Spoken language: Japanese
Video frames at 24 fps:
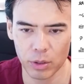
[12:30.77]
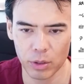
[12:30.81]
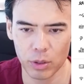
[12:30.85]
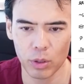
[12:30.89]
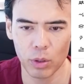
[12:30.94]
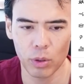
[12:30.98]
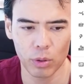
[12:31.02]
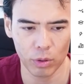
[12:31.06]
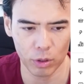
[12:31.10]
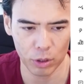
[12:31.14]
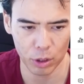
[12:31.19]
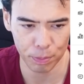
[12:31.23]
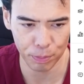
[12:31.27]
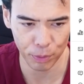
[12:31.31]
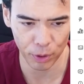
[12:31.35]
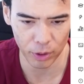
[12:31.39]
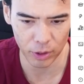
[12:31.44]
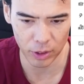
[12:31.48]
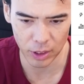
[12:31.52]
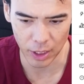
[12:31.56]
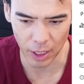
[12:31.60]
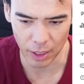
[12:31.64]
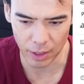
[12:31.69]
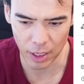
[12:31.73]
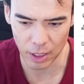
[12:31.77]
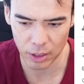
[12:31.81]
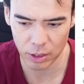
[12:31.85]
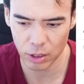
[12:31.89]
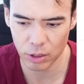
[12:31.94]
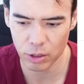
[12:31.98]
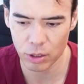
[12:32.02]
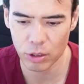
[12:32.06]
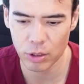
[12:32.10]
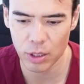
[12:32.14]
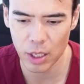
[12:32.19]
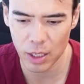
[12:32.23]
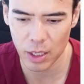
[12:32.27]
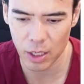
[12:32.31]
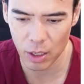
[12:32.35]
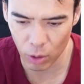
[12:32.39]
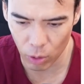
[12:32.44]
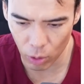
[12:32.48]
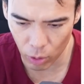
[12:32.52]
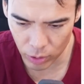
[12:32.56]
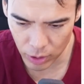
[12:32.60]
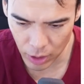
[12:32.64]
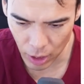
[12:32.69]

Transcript: 今日のスポンサーです。すでに口